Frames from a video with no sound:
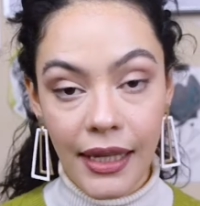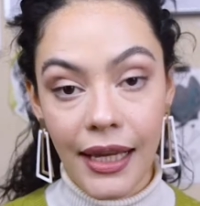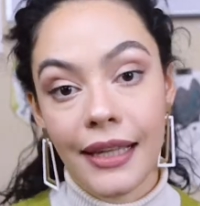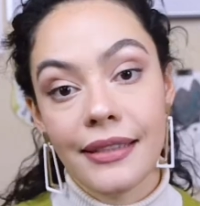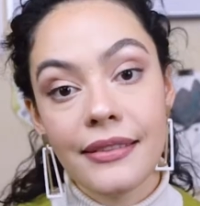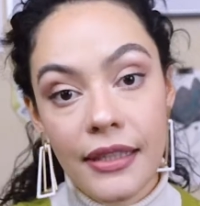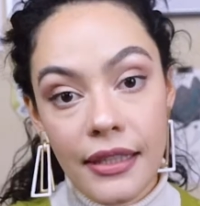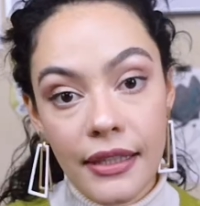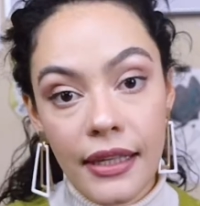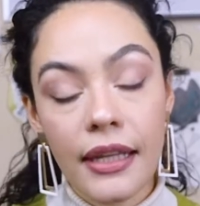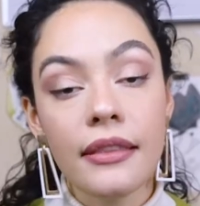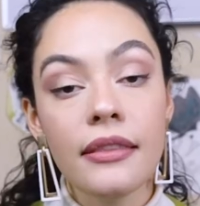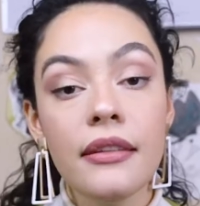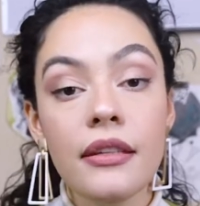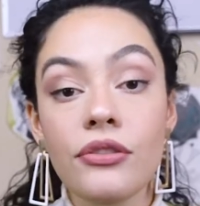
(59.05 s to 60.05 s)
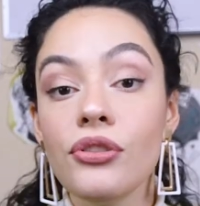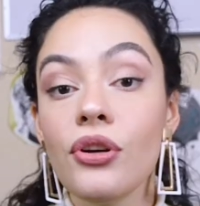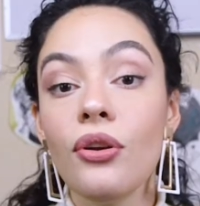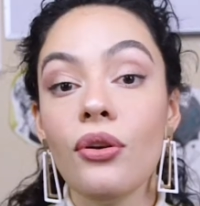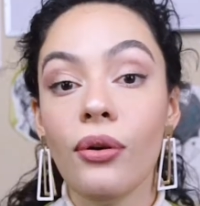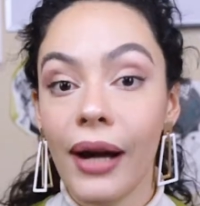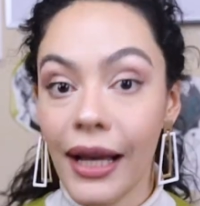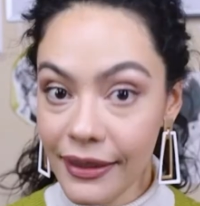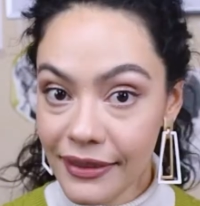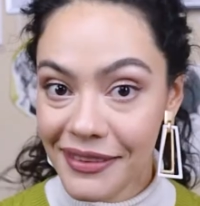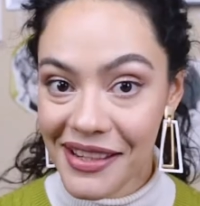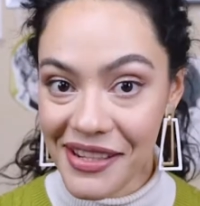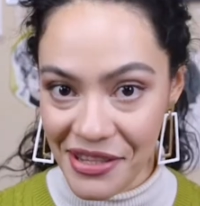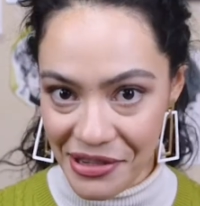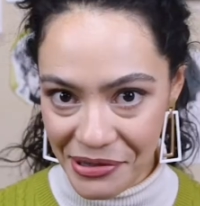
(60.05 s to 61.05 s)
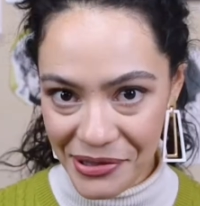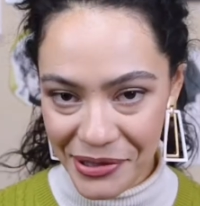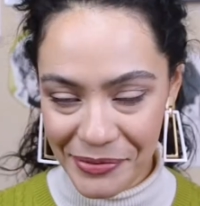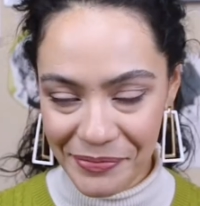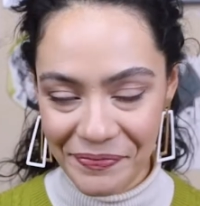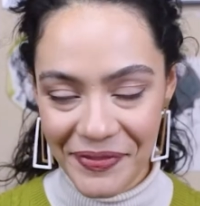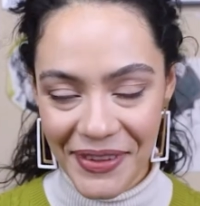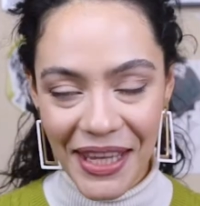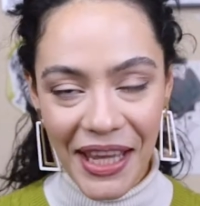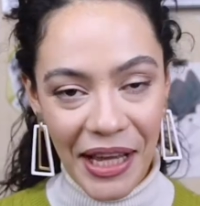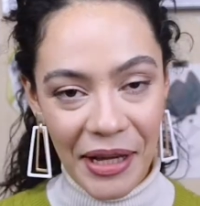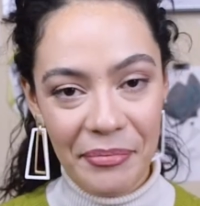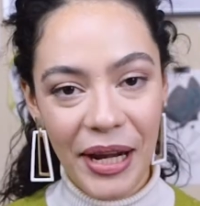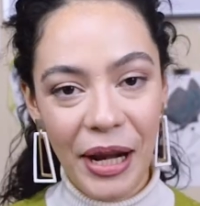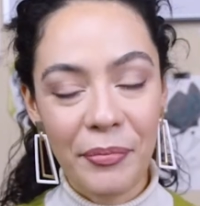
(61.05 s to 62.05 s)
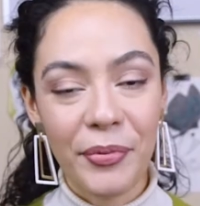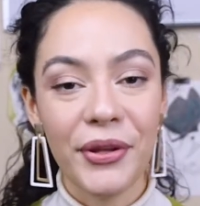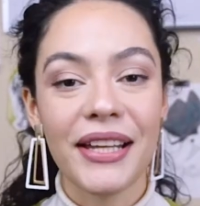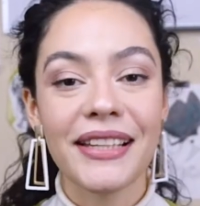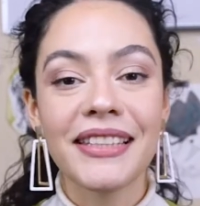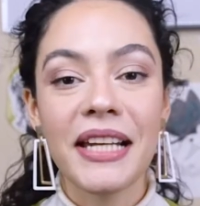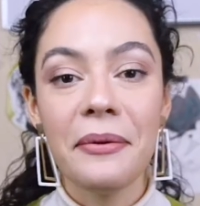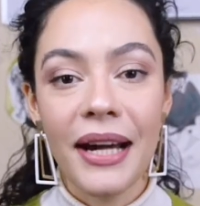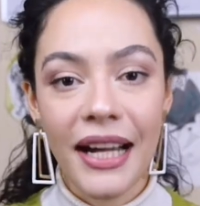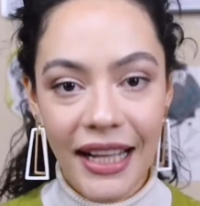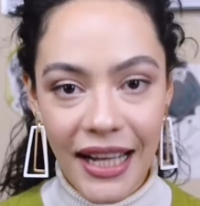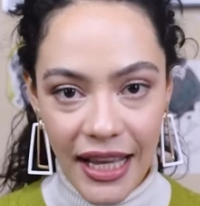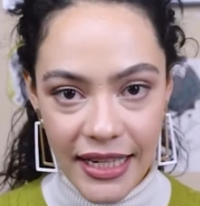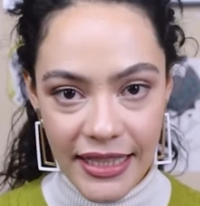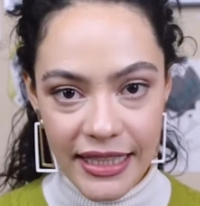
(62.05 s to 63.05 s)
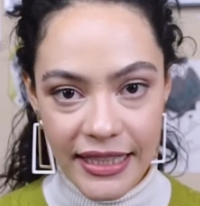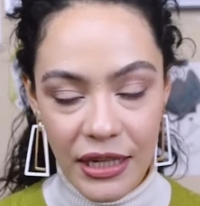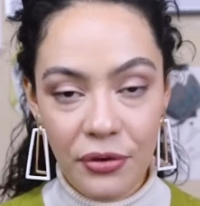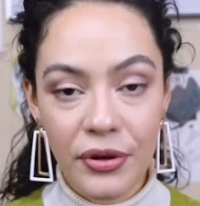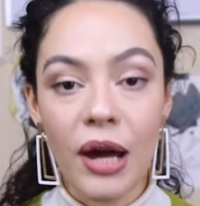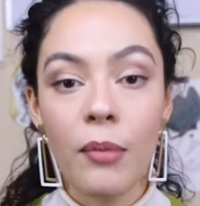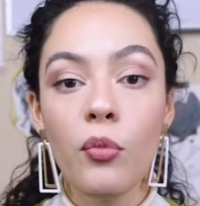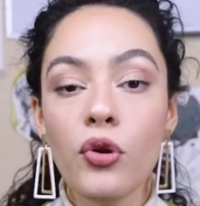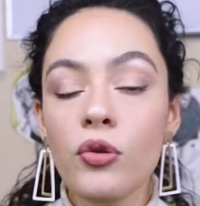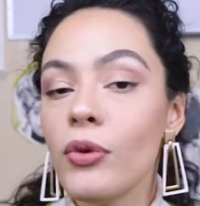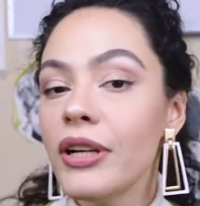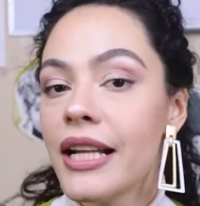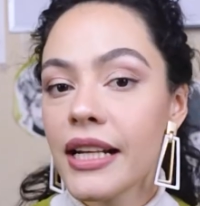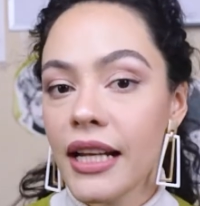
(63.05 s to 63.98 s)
Así que dicho lo anterior, para poder trabajar y tener una muy buena